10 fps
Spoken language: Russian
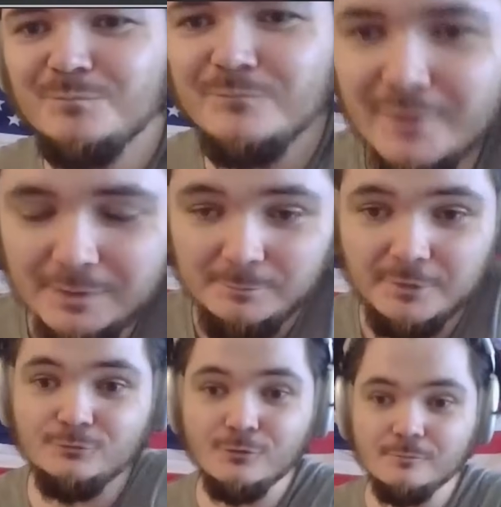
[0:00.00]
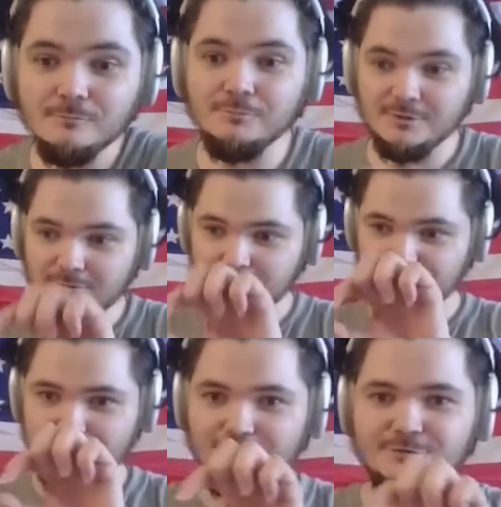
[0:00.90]
Ну, потом по
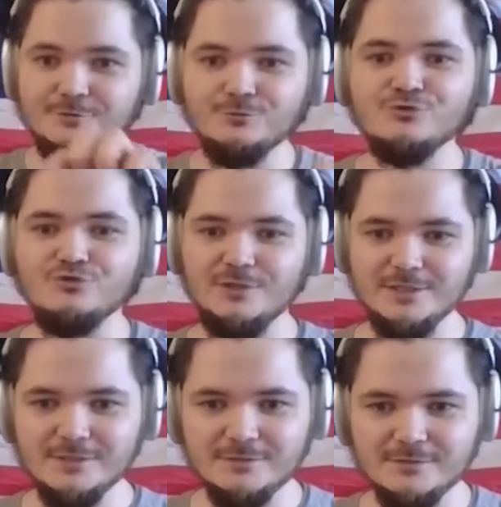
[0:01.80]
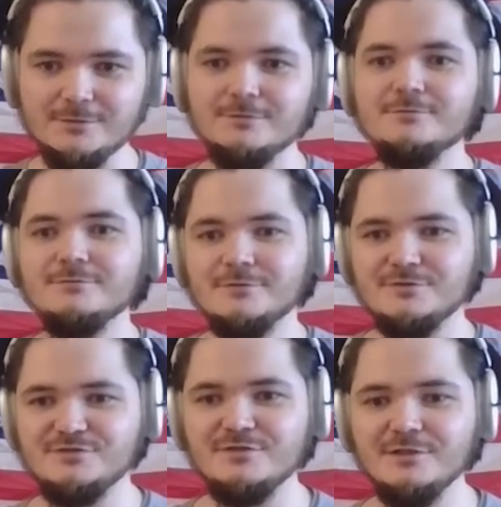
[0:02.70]
примерно той же линии
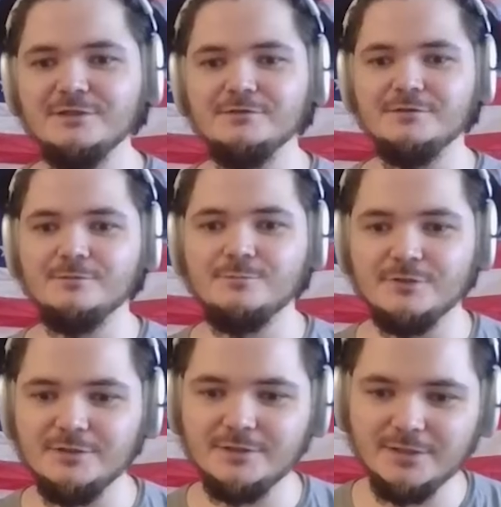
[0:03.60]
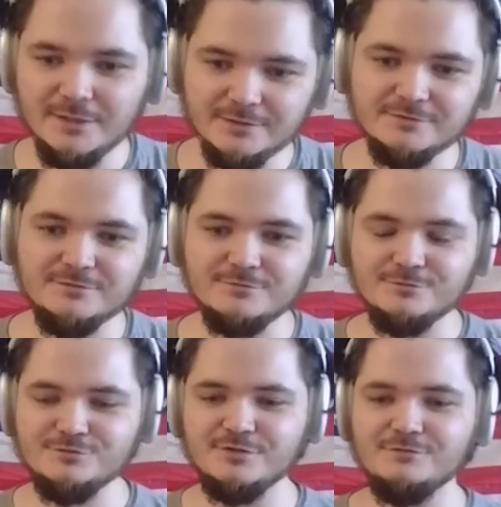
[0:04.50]
разделения пролегает, э,
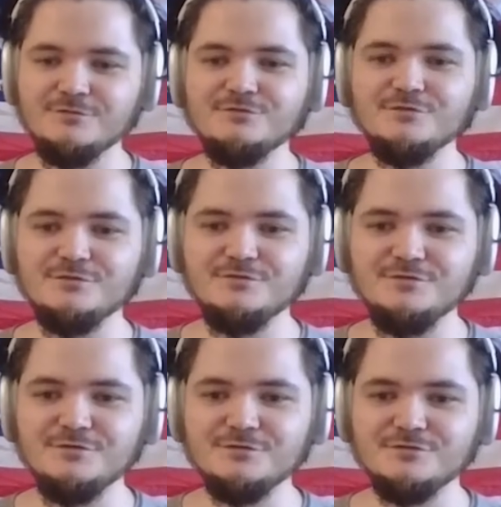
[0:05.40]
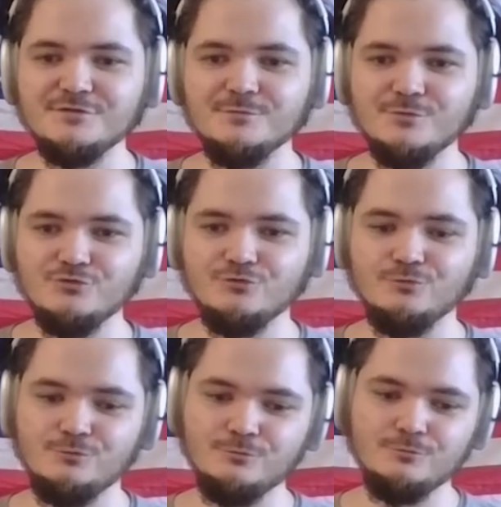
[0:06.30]
соответственно, дистинкция
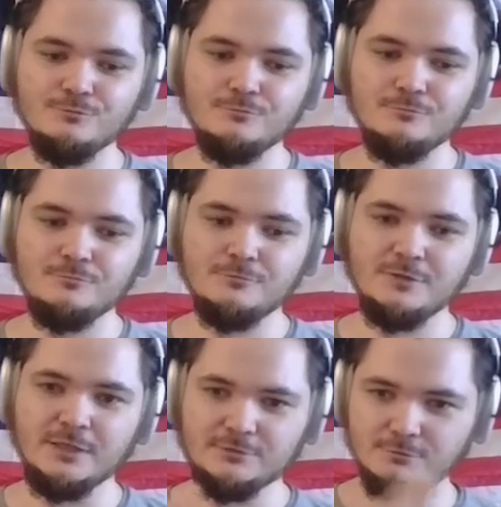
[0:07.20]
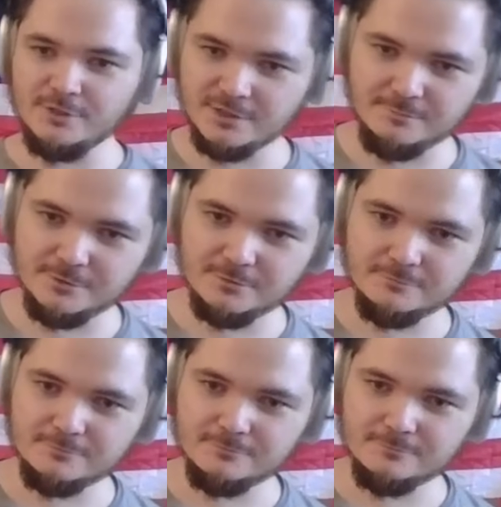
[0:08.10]
между католиками
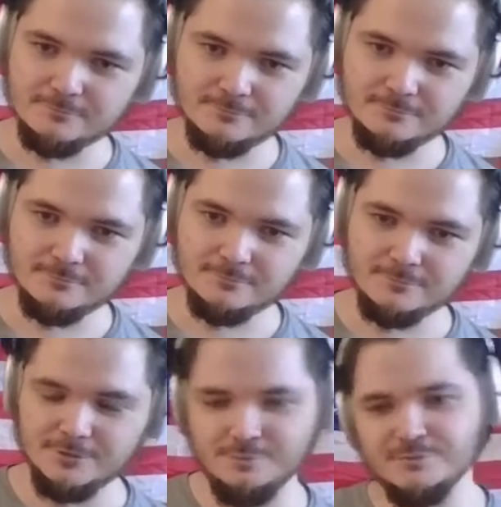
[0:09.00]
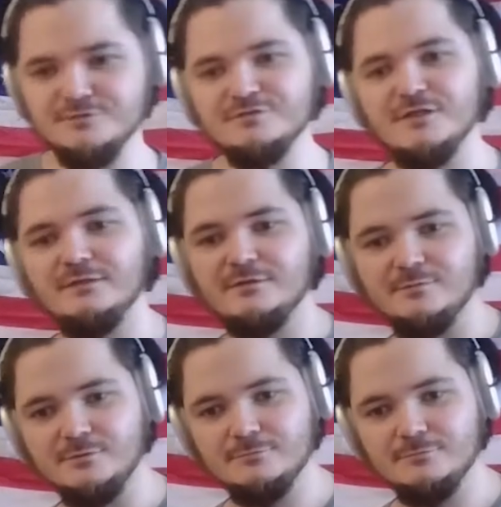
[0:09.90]
и протестантами.